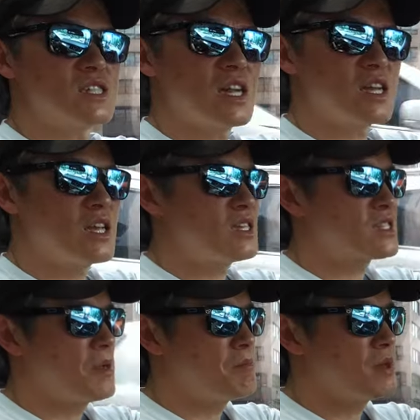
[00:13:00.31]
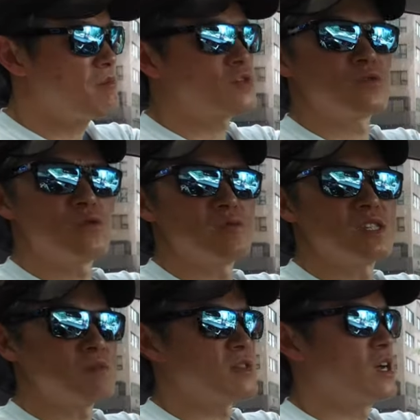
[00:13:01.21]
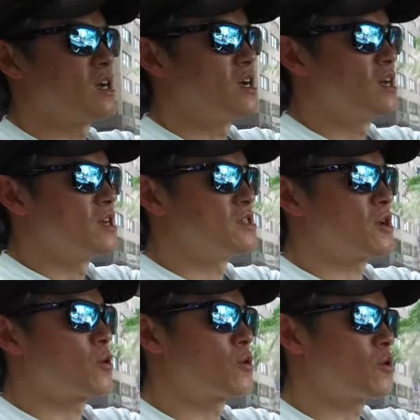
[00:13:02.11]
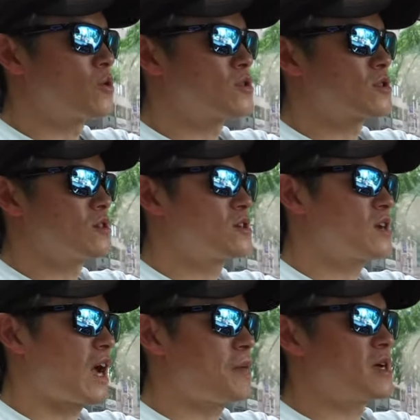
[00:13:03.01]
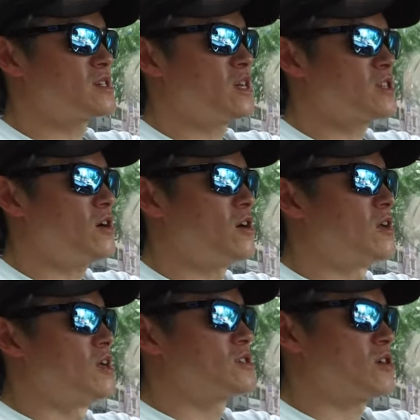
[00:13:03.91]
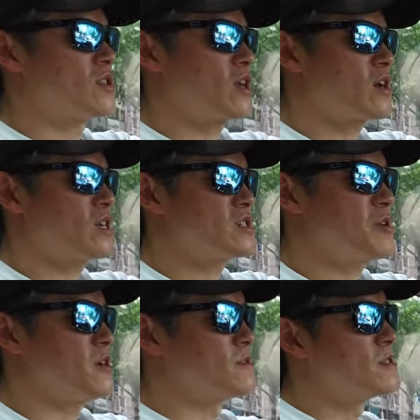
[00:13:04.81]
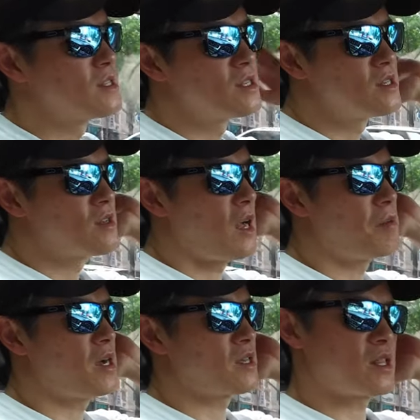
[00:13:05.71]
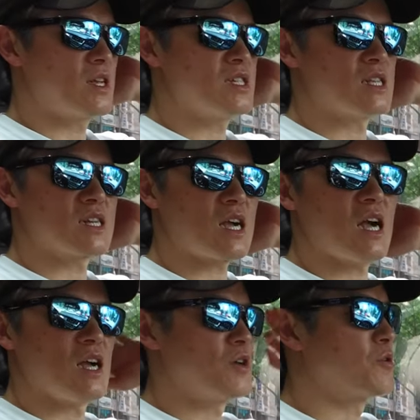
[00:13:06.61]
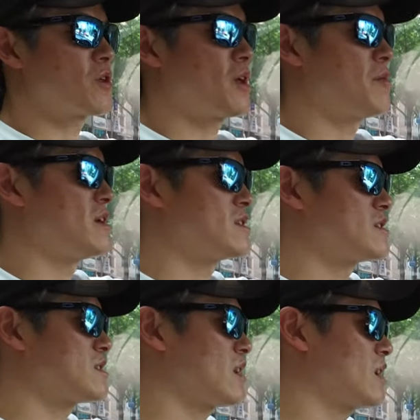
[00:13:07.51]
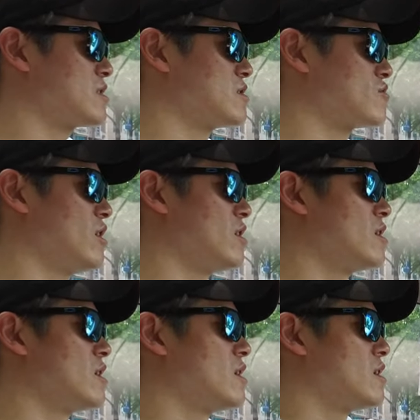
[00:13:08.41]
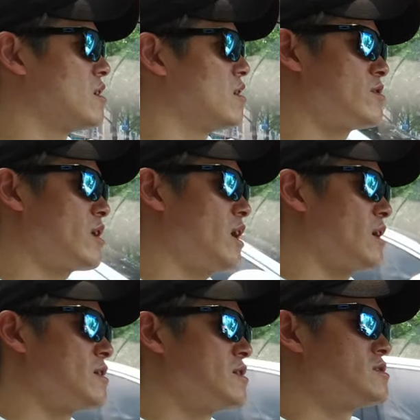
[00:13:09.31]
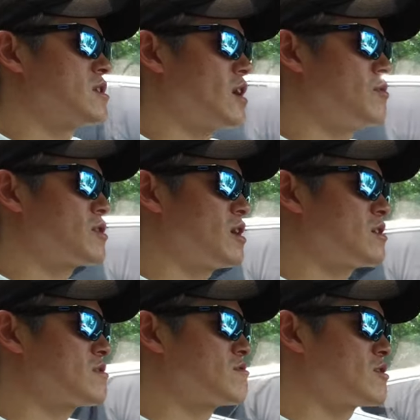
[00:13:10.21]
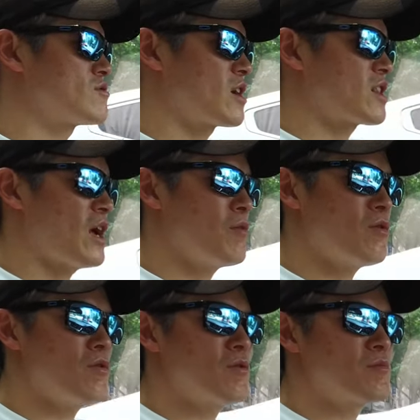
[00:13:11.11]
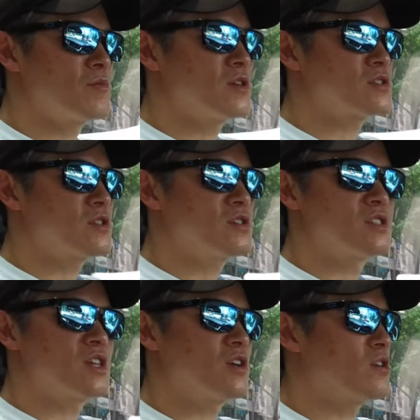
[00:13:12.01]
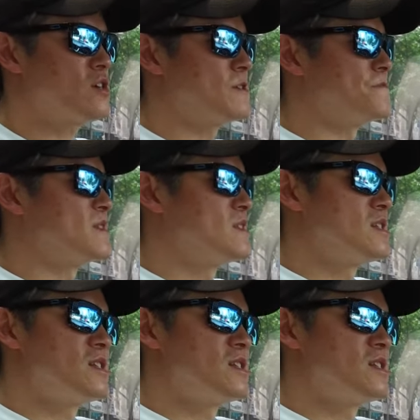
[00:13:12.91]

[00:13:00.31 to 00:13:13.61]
이 차량이 한 삼백만 원 정도 비쌉니다. 네, 그런 것들을 감안을 해서 선택을 하시면 아마 되지 않을까, 이렇게 말, 생각이 들고요. 그런데 제가 볼 땐 그래도 제가 타보면서는 느낀 거는